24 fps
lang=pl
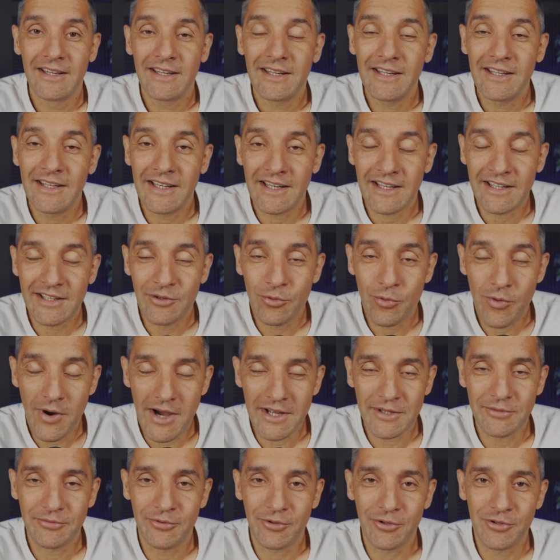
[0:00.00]
i jak
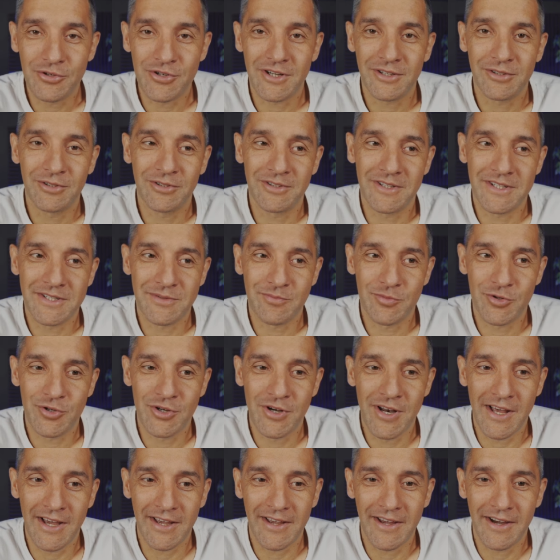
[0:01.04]
łatwo grzech do nas
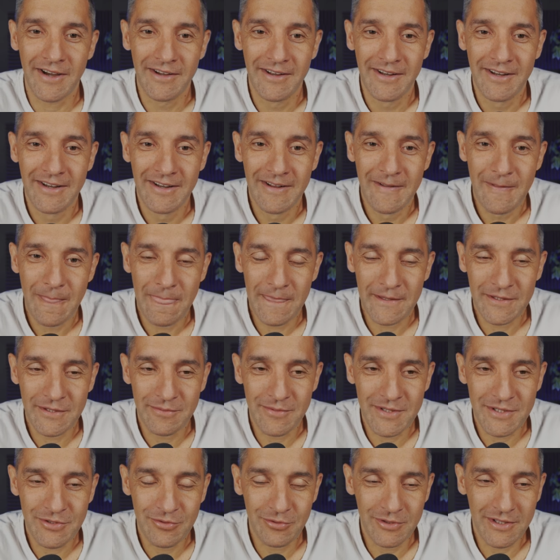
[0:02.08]
przylega.
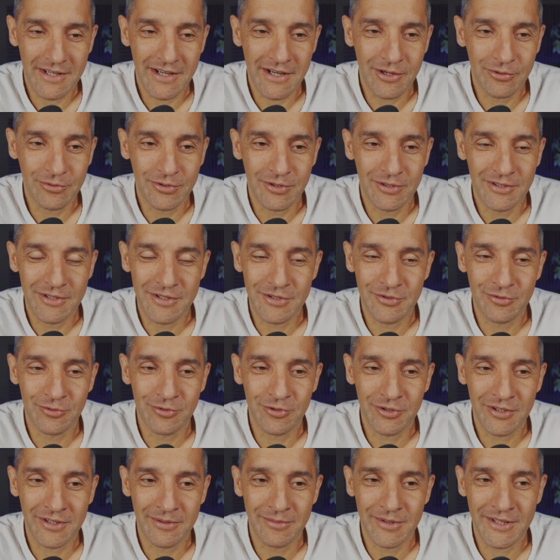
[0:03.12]
Natomiast tutaj autor listu
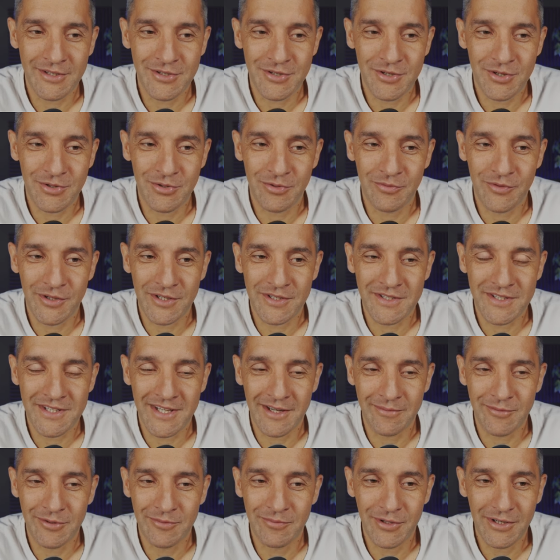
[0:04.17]
do Hebrajczyków jest z
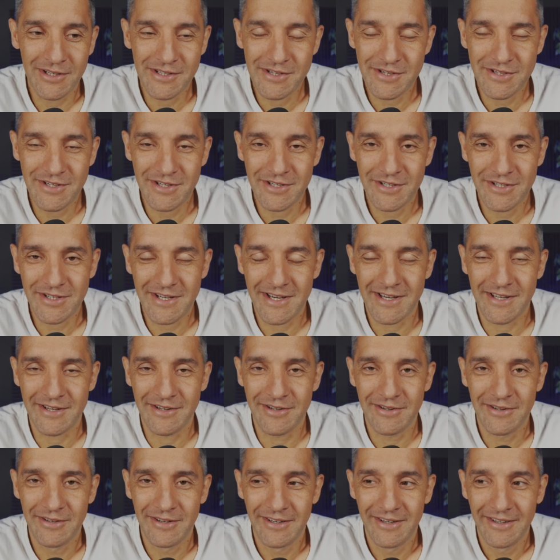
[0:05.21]
nami boleśnie
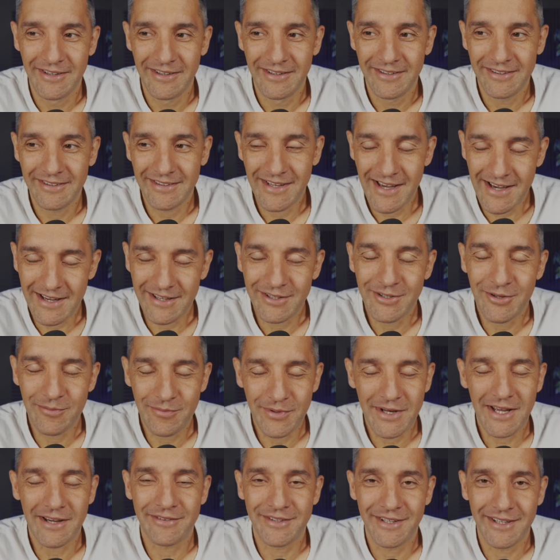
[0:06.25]
szczery. Tak, to
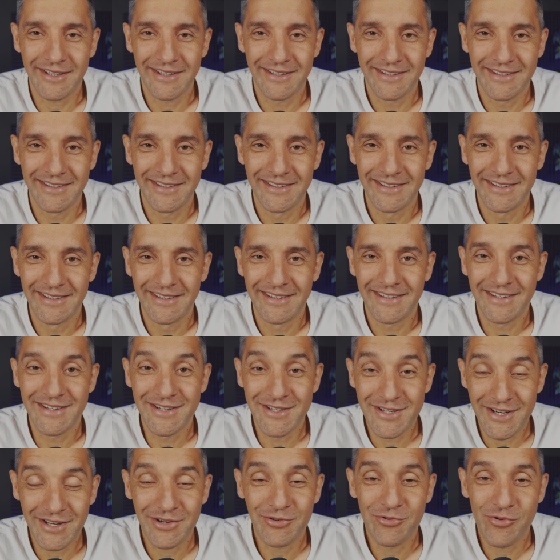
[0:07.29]
prawda.
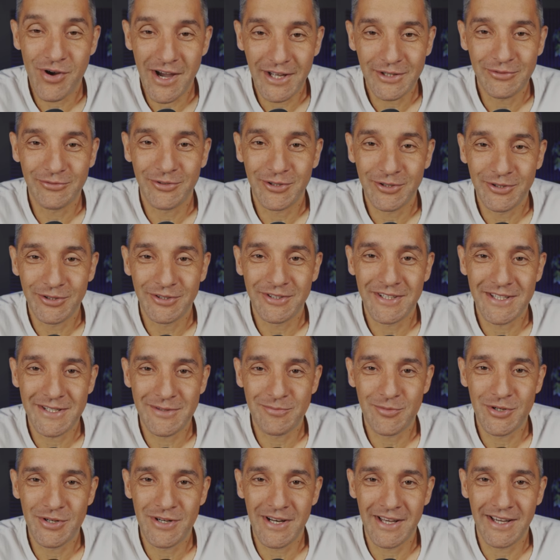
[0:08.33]
Grzech łatwo do nas
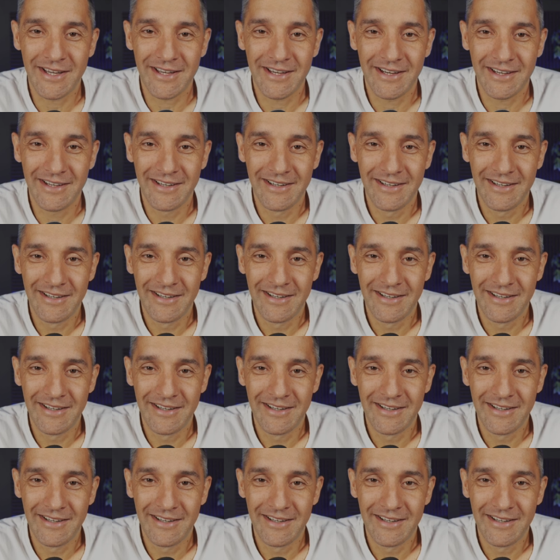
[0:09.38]
przylega.